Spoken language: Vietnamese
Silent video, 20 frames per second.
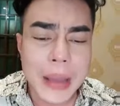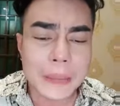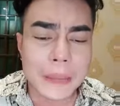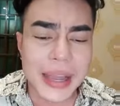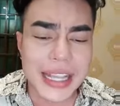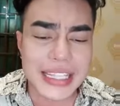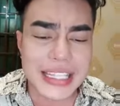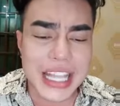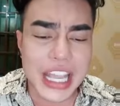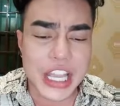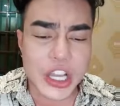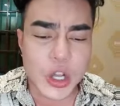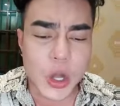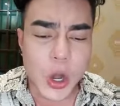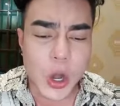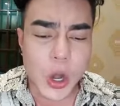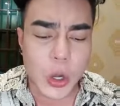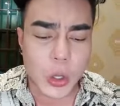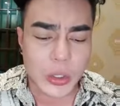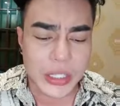mà se
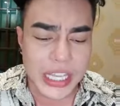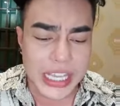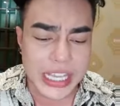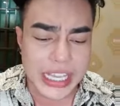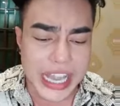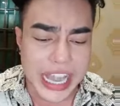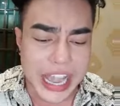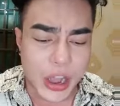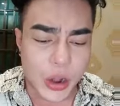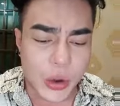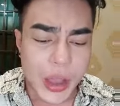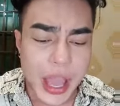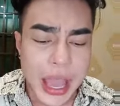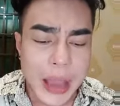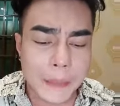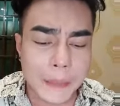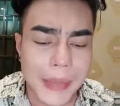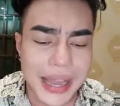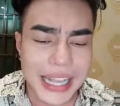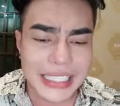cô thì nghèo
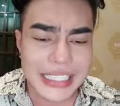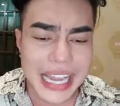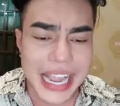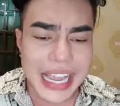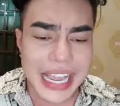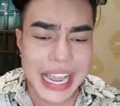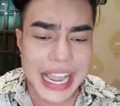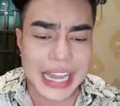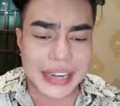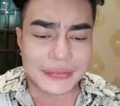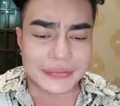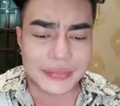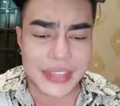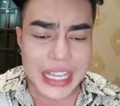mà trai en